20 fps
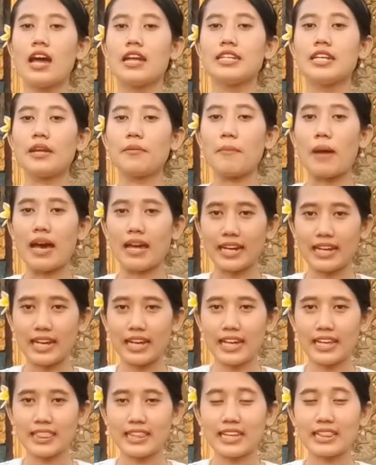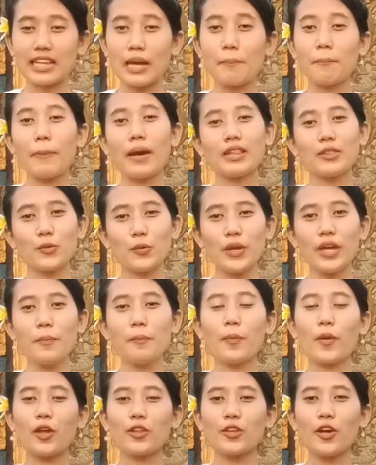dan mari tetap patuhi
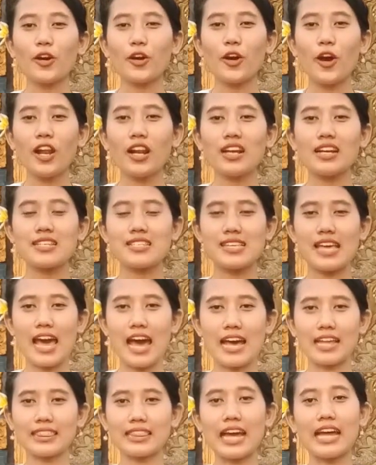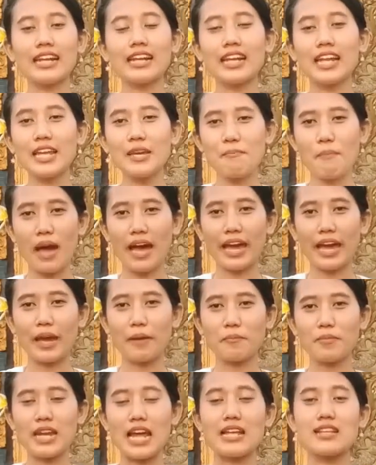protokol kesehatan
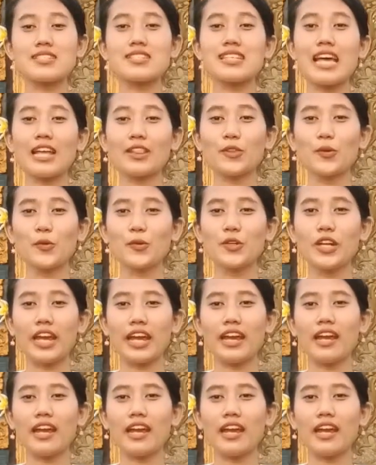5M dan 1D